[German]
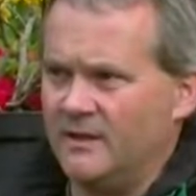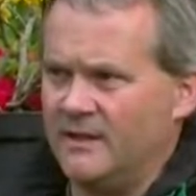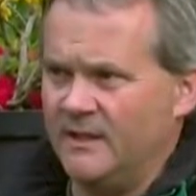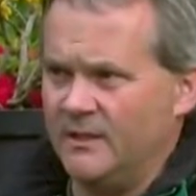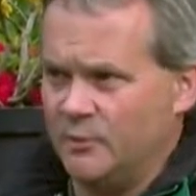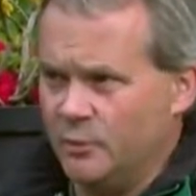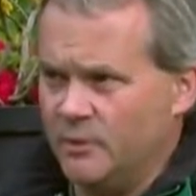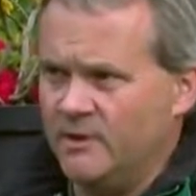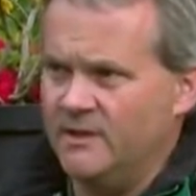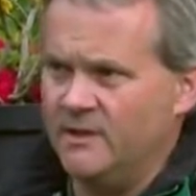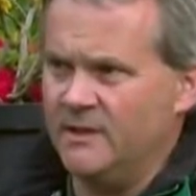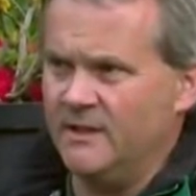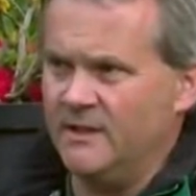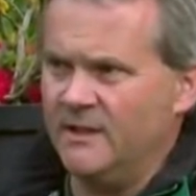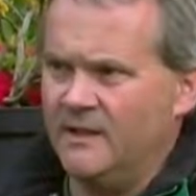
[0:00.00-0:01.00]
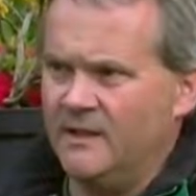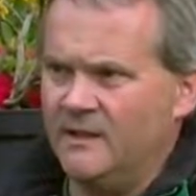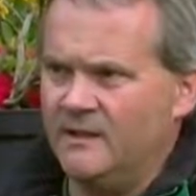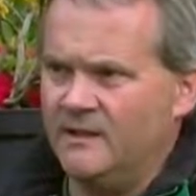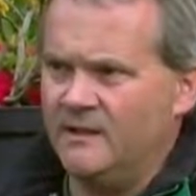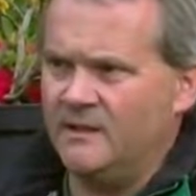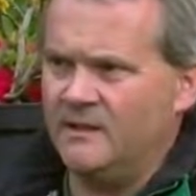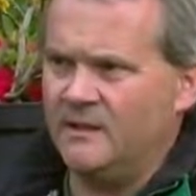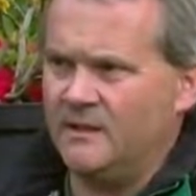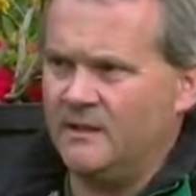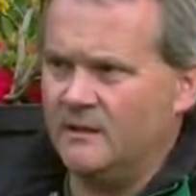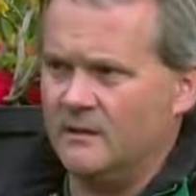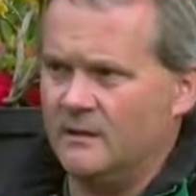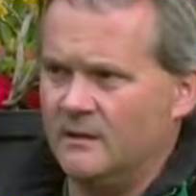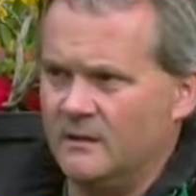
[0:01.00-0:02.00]
den Kunden, die
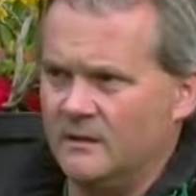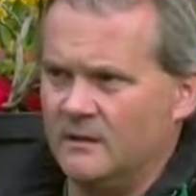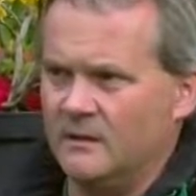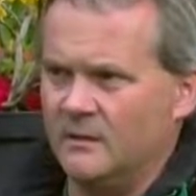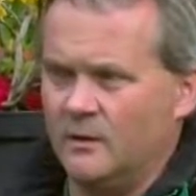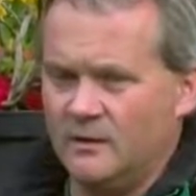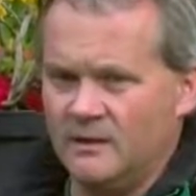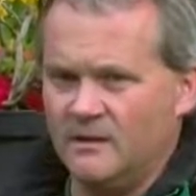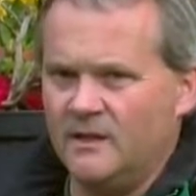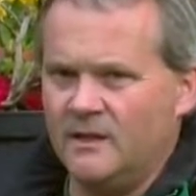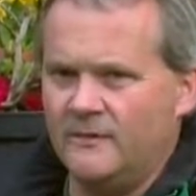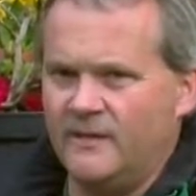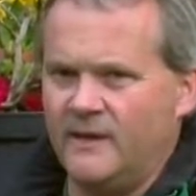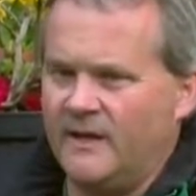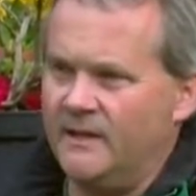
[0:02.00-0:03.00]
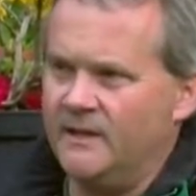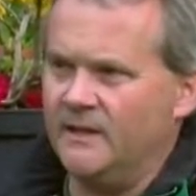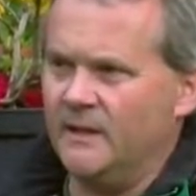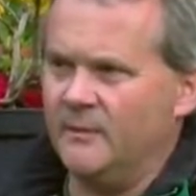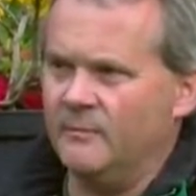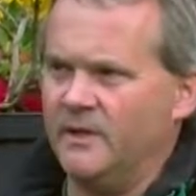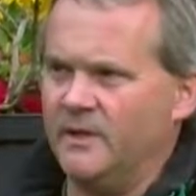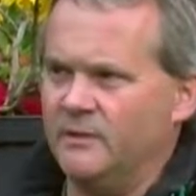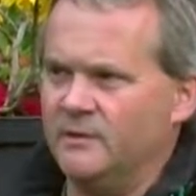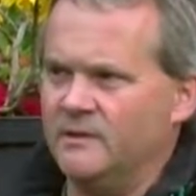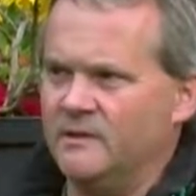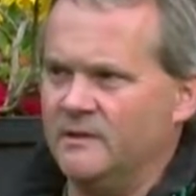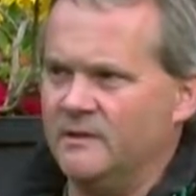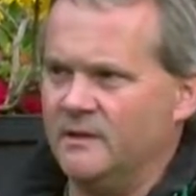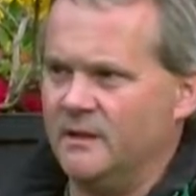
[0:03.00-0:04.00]
sich äh, ordentlich verhalten haben bei
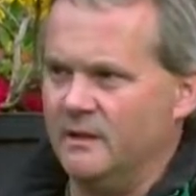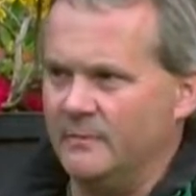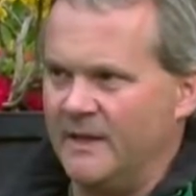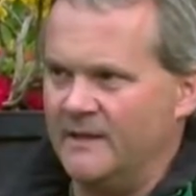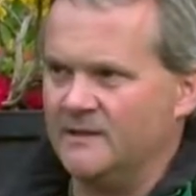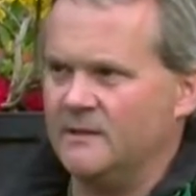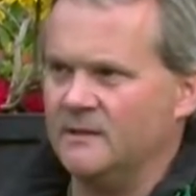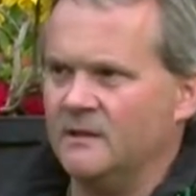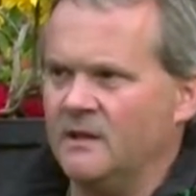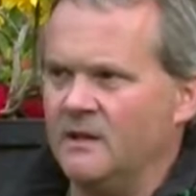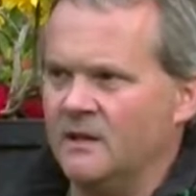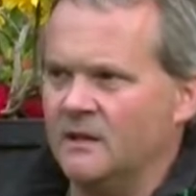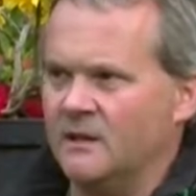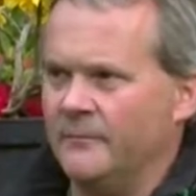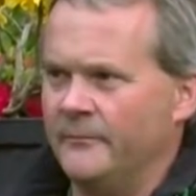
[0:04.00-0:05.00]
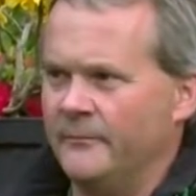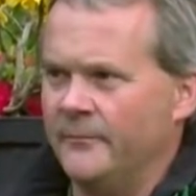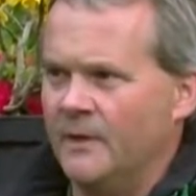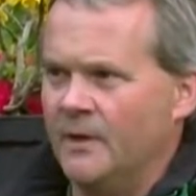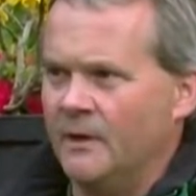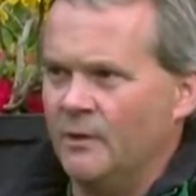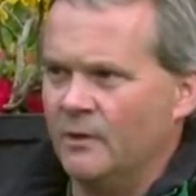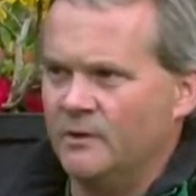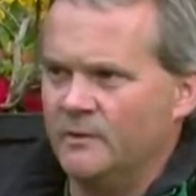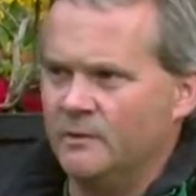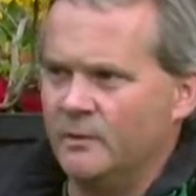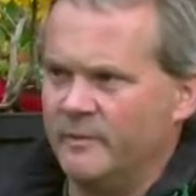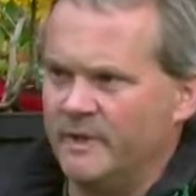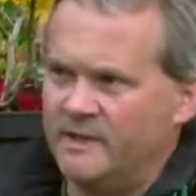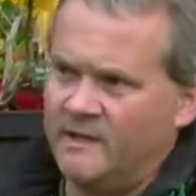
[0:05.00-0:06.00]
uns, ihre Maske tragen und
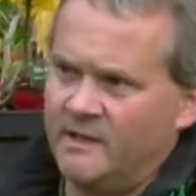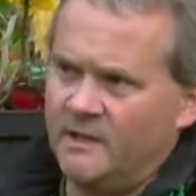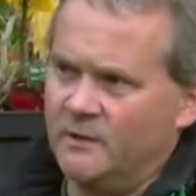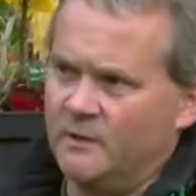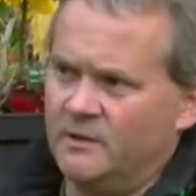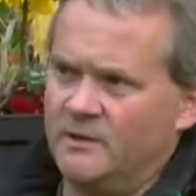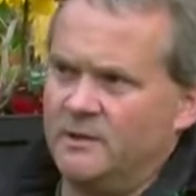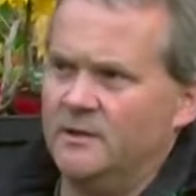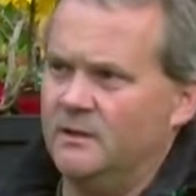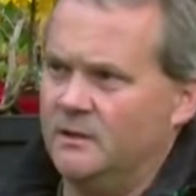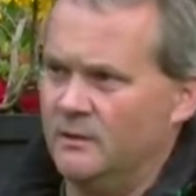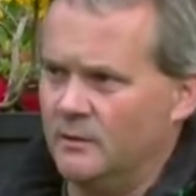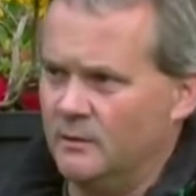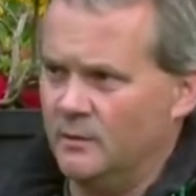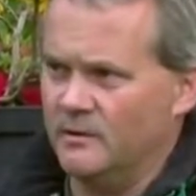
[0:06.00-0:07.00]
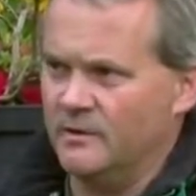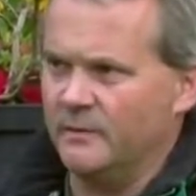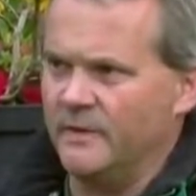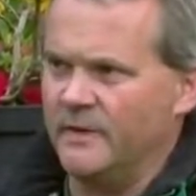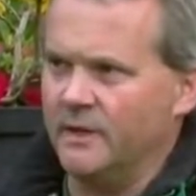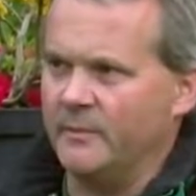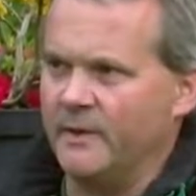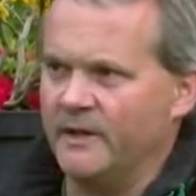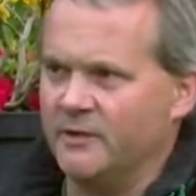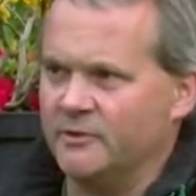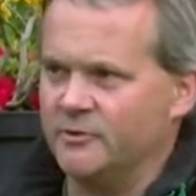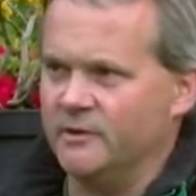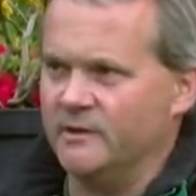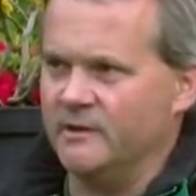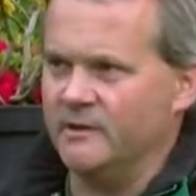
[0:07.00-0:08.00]
somit sich und unsere Mitarbeiter
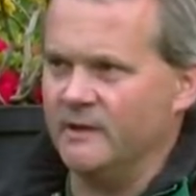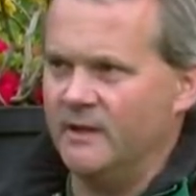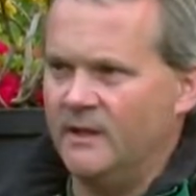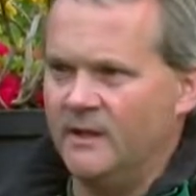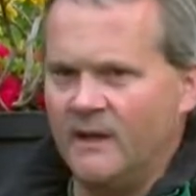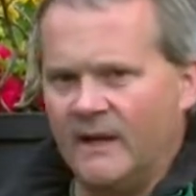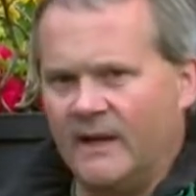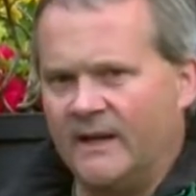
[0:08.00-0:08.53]
schützen. Ein